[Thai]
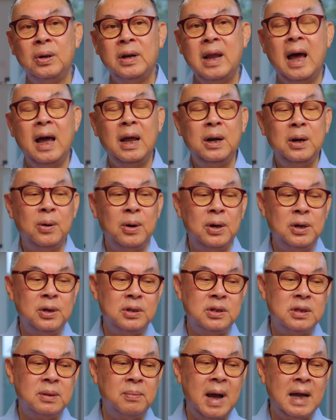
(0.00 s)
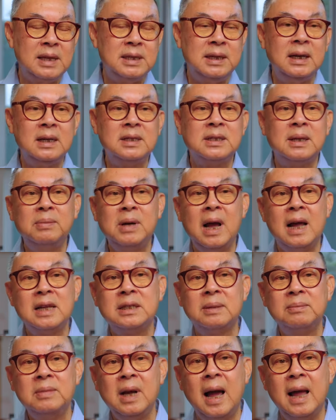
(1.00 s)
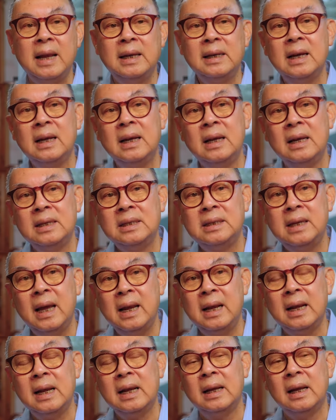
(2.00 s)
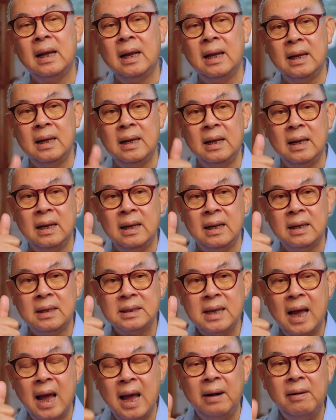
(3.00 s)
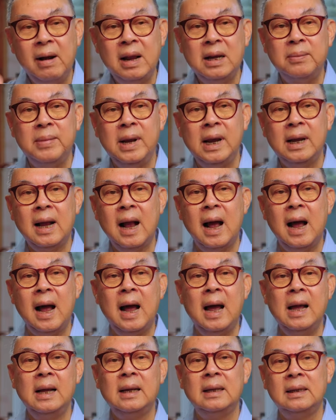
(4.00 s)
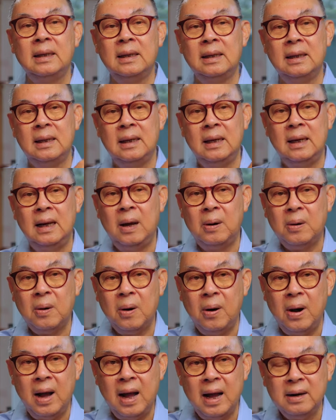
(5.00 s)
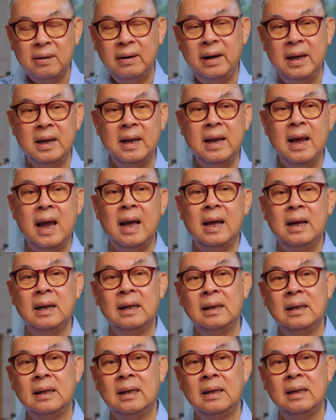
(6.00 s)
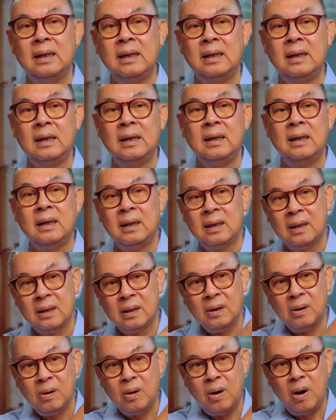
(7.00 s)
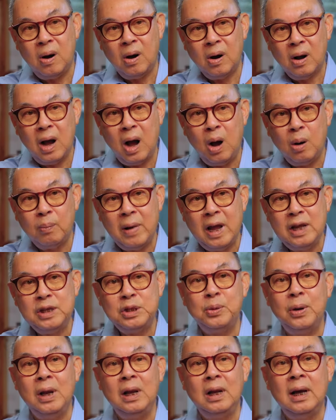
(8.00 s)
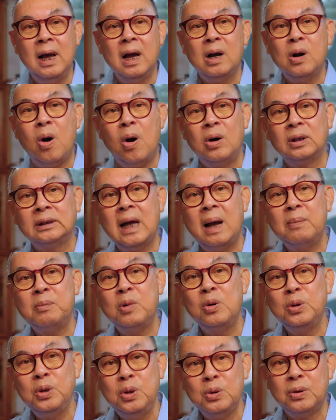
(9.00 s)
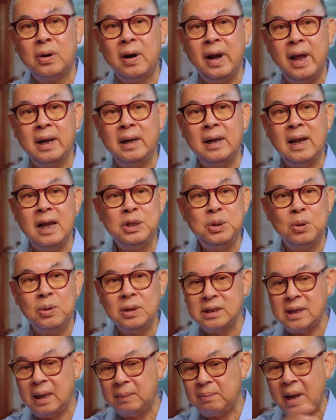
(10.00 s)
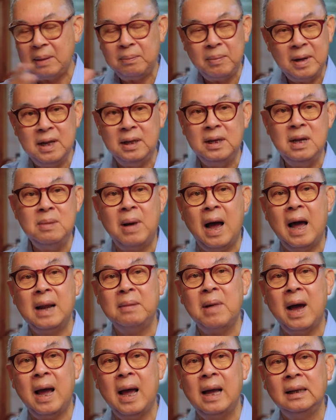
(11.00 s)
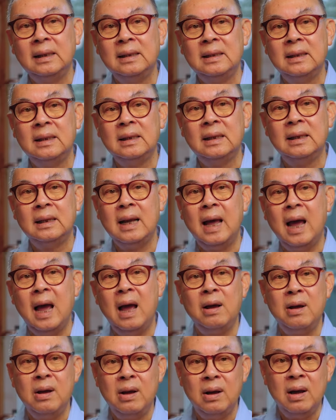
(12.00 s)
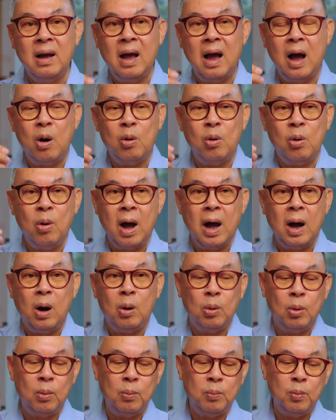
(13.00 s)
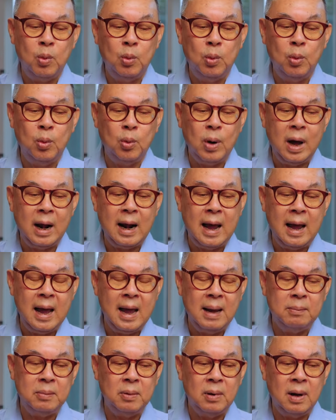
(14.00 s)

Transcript: นะฮะโดยสมาชิกสำคัญสำคัญ เช่นสหรัฐอเมริกาแล้วก็อังกฤษเนี่ยก็เข้าไปช่วยเหลือกองทัพของยูเครนในช่วง 7-8 ปีที่ผ่านมานะฮะเอาเอาผู้อะไรครับ